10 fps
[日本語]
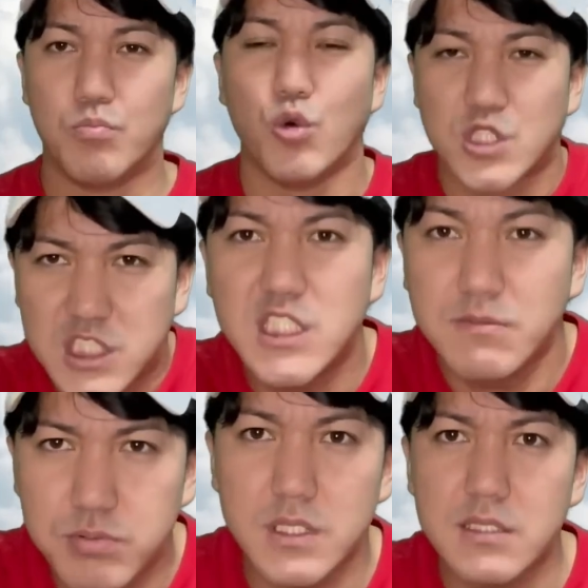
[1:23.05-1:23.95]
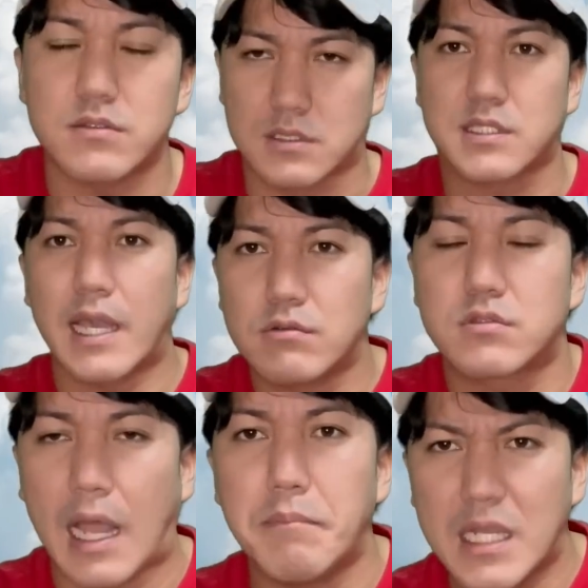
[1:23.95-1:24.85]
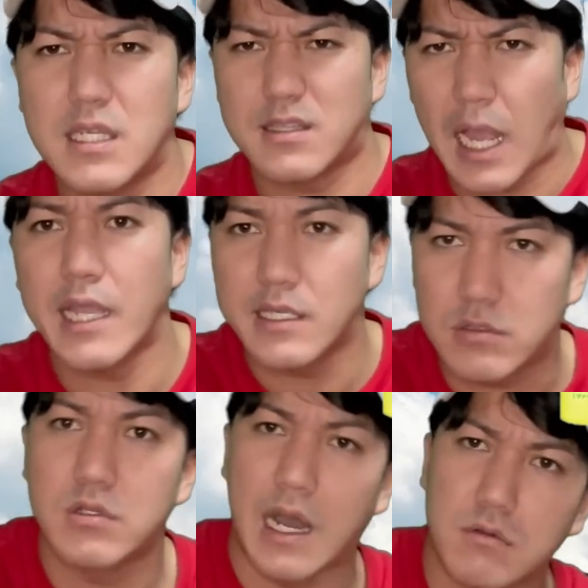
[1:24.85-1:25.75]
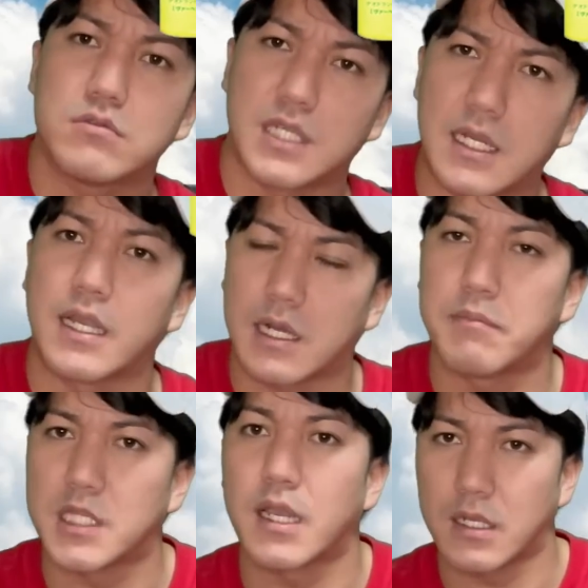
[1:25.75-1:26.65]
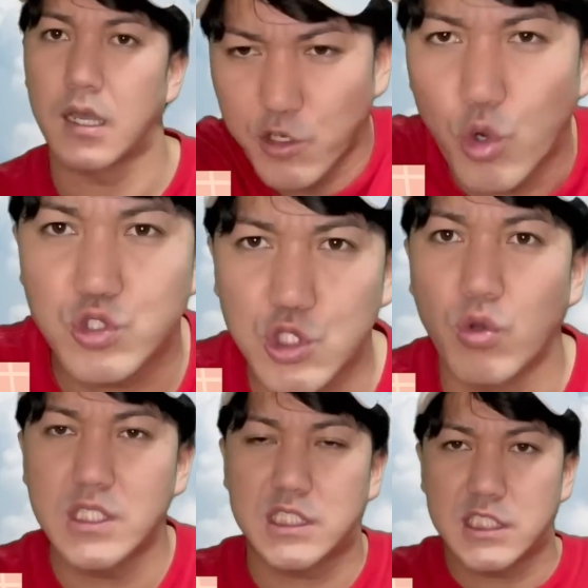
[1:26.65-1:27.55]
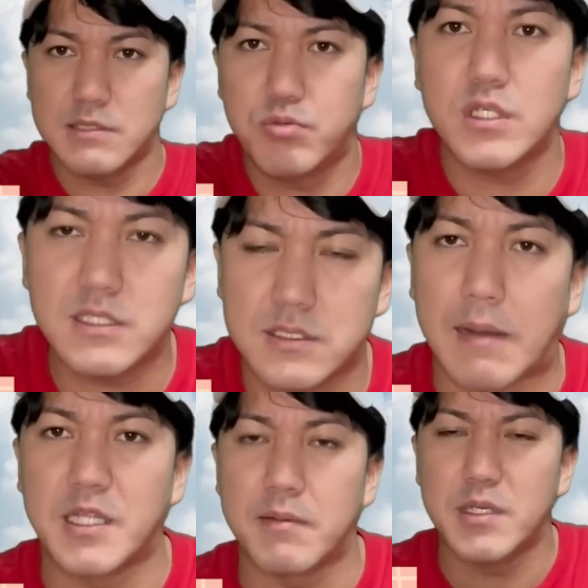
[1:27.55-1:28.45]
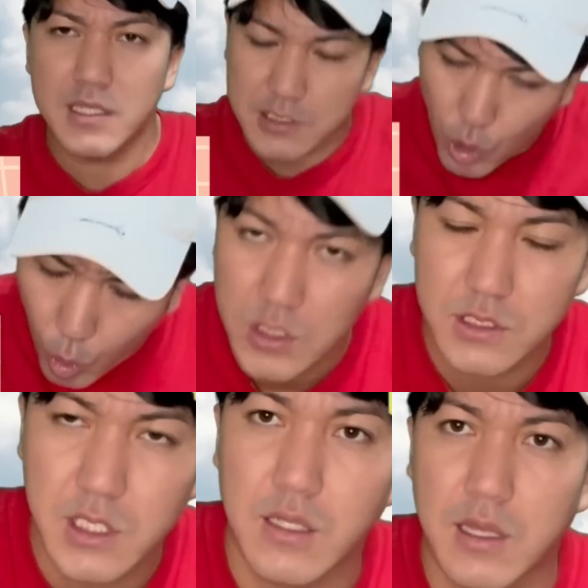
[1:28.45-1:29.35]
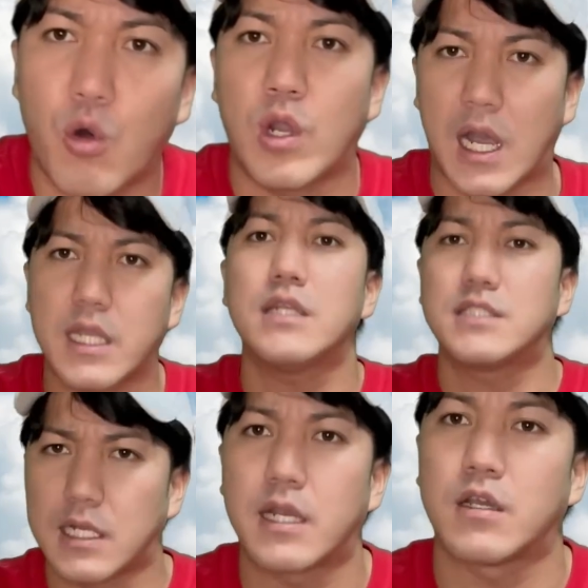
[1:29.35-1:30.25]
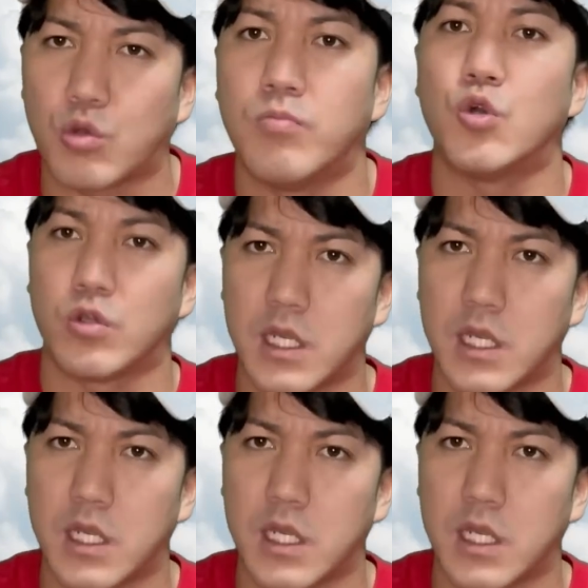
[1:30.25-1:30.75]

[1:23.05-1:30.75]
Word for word: もうシーブリーズつけるために体育があるんじゃないかみたいな。浴槽にシーブリーズ溜めてみんなそこに使った方が早いんじゃないかと思うよ。